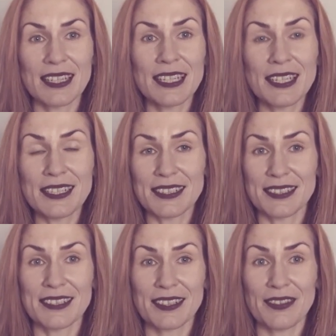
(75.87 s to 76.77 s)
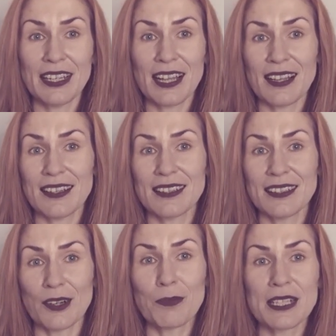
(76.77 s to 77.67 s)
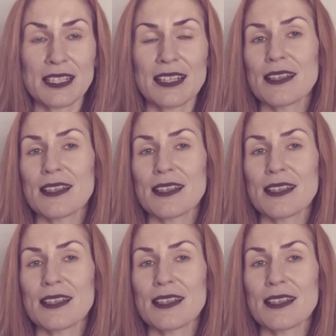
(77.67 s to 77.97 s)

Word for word: I chwila e, obecna